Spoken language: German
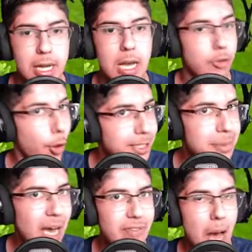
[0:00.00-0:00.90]
Für heute
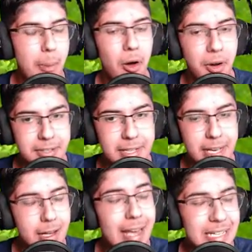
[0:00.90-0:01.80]
machen wir aber heute
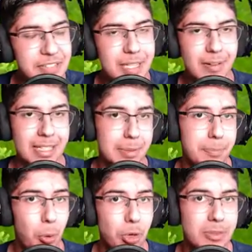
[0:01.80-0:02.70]
äh, endlich wieder weiter bei
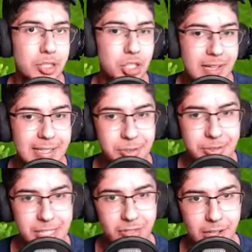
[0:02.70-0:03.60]
Pokémon Schwert.
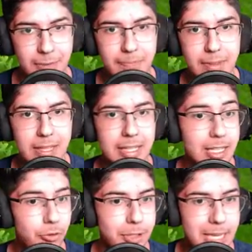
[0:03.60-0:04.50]
Und zwar
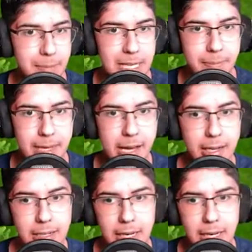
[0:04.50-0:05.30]
hier vor dem lieben Kerl.